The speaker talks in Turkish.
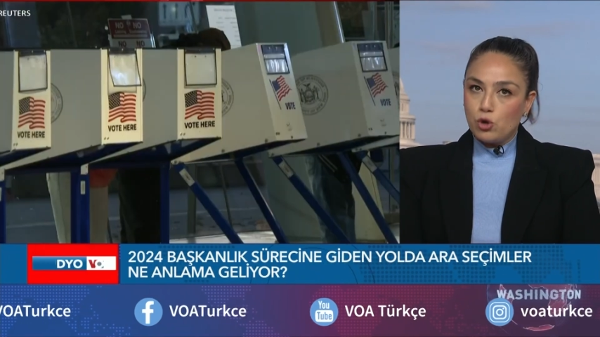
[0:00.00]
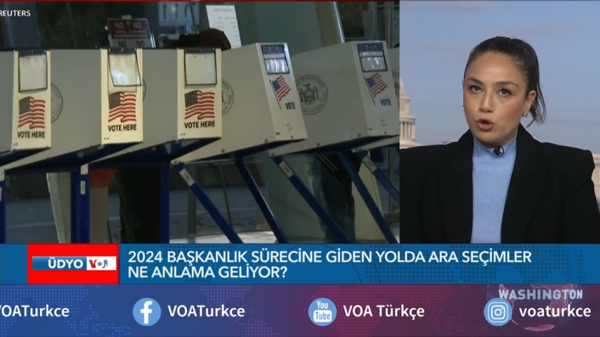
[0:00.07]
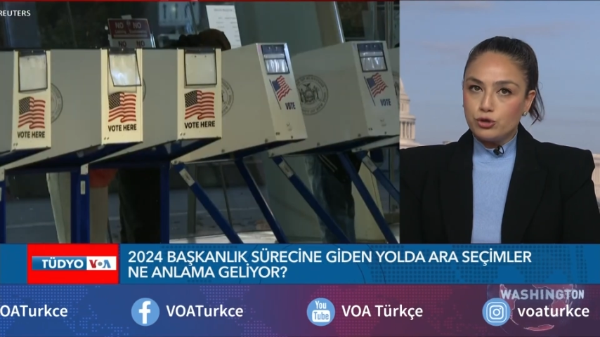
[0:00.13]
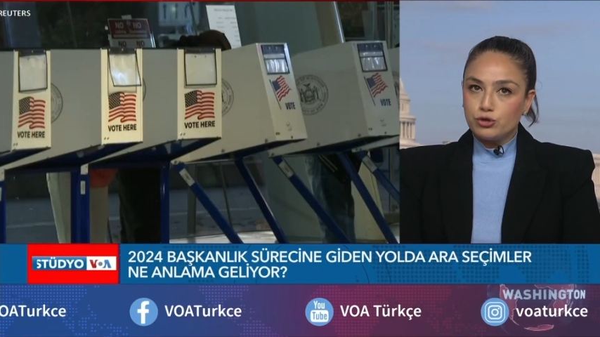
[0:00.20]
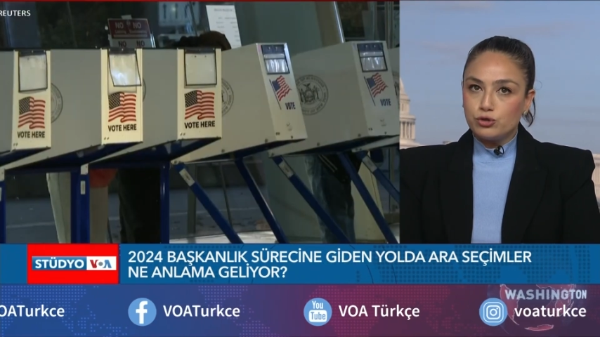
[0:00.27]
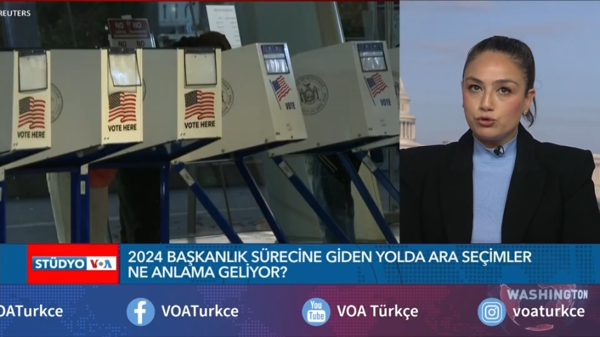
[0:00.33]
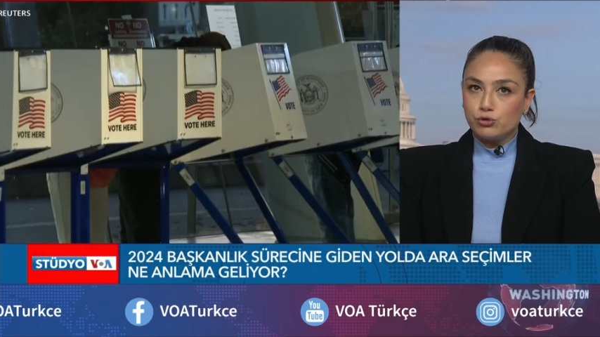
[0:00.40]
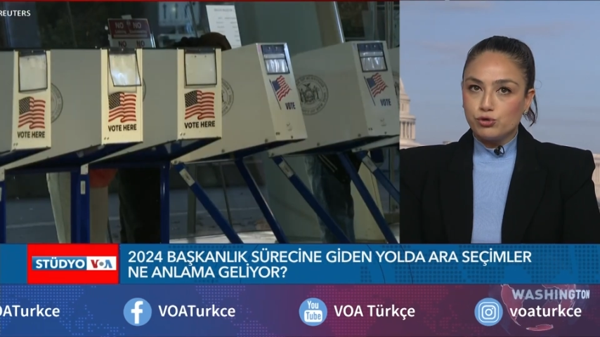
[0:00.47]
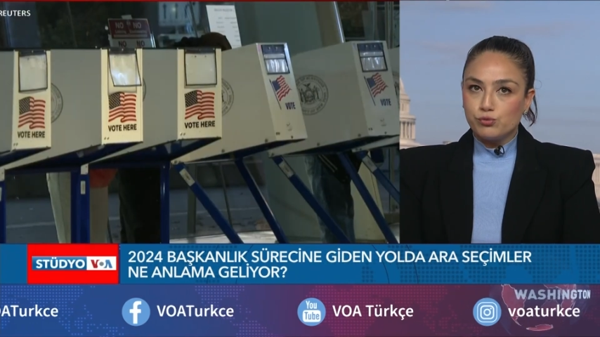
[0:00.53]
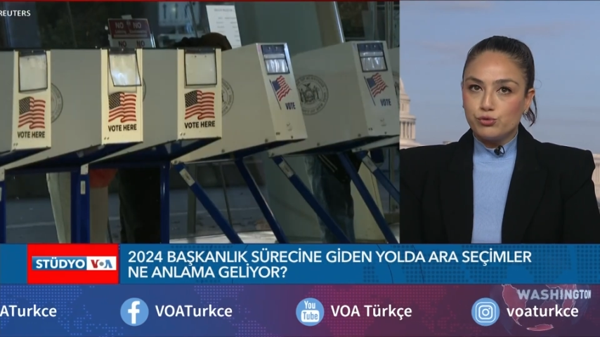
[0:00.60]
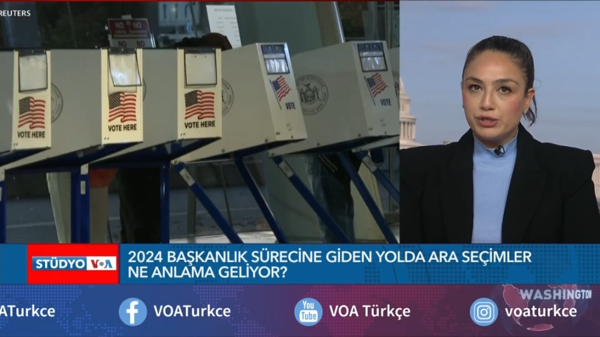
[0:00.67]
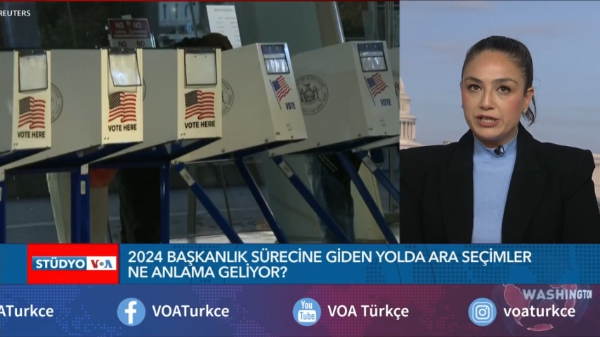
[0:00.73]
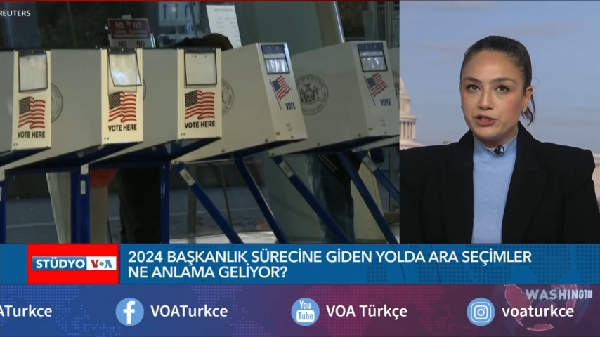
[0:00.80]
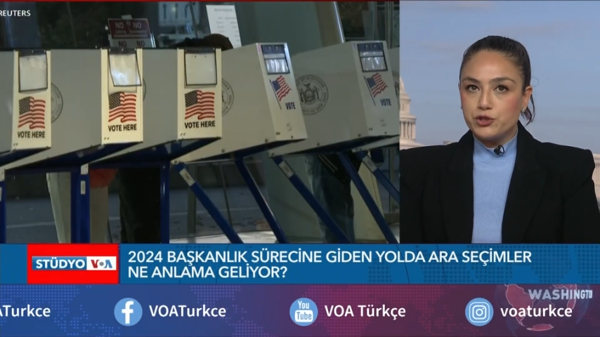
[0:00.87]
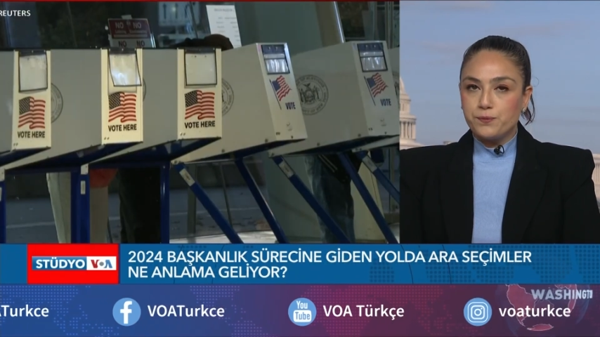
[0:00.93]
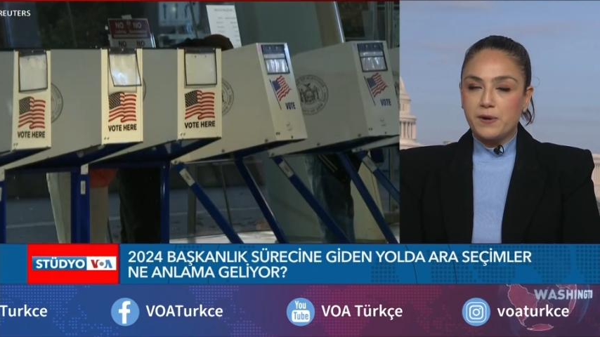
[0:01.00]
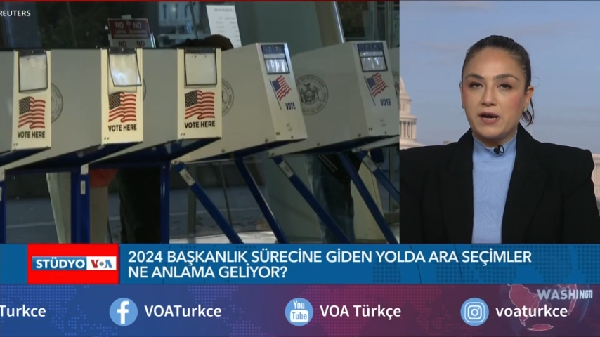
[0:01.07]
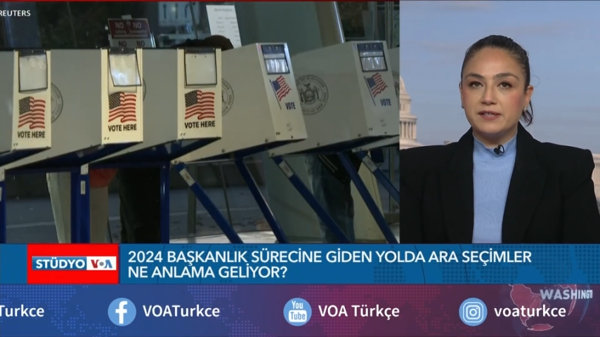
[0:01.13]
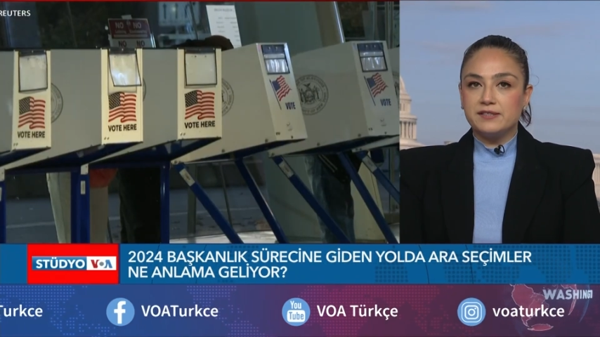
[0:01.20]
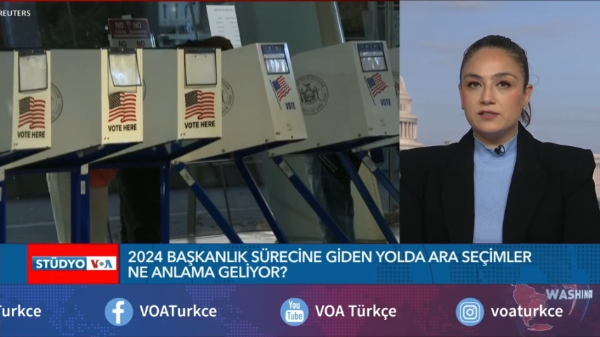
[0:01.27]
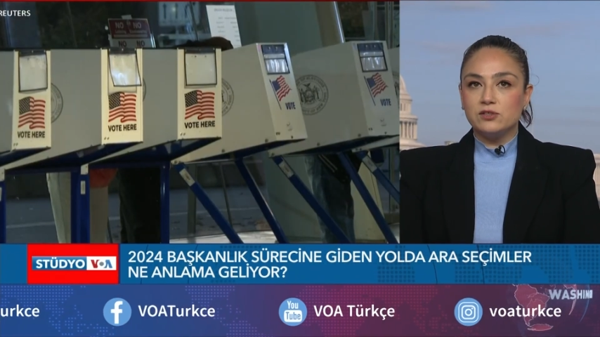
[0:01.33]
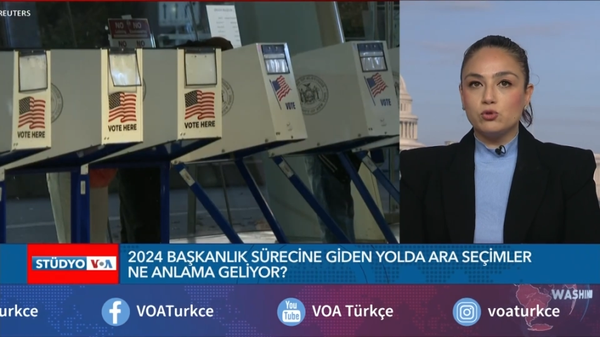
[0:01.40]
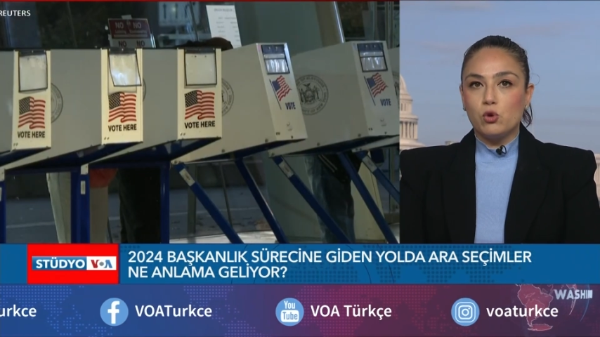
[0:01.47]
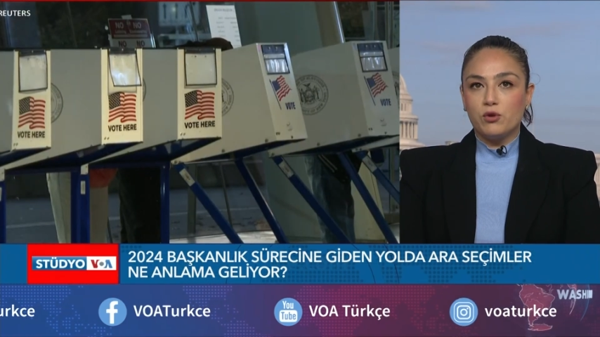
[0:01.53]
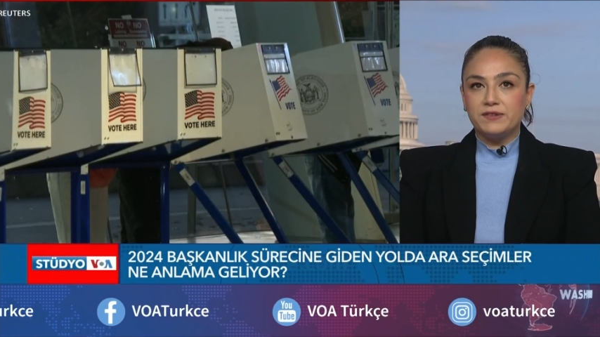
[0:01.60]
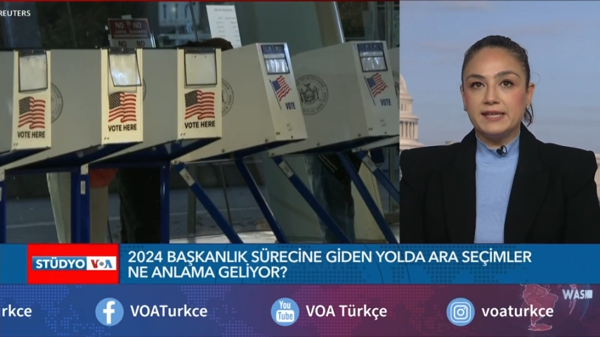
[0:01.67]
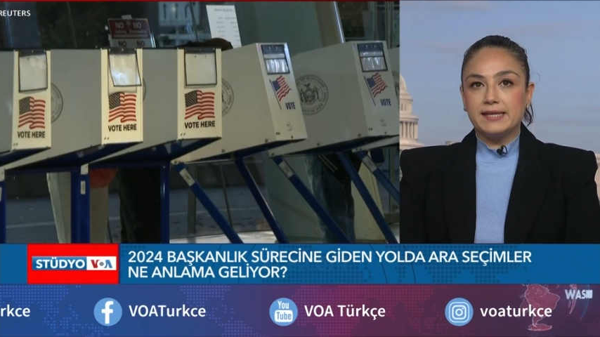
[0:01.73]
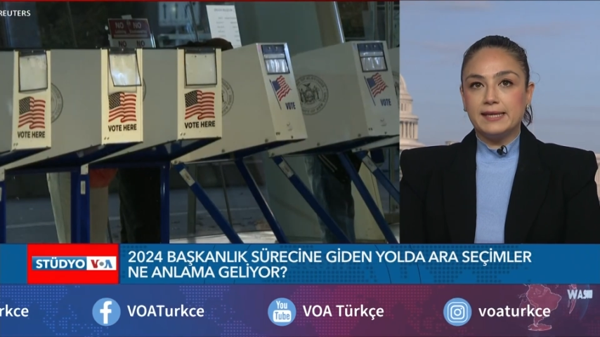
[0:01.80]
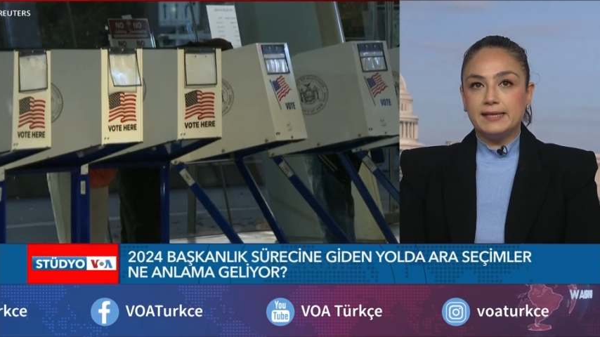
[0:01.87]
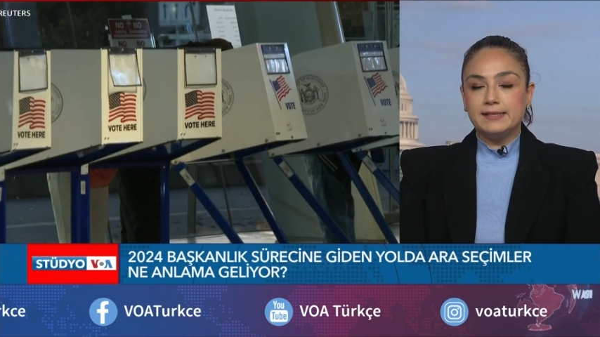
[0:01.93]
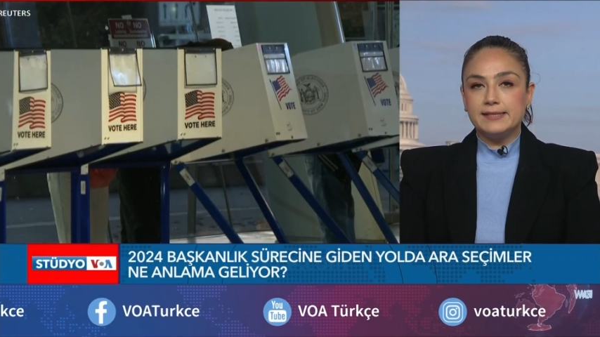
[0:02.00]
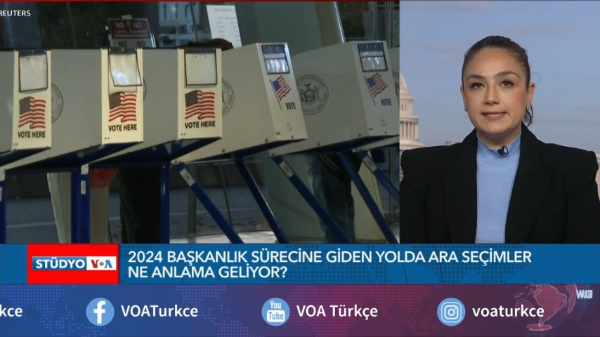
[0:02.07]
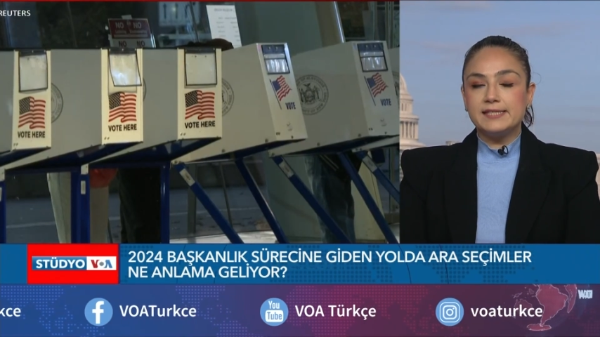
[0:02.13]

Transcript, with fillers: diyor Cumhuriyetçi Parti'nin önde gelen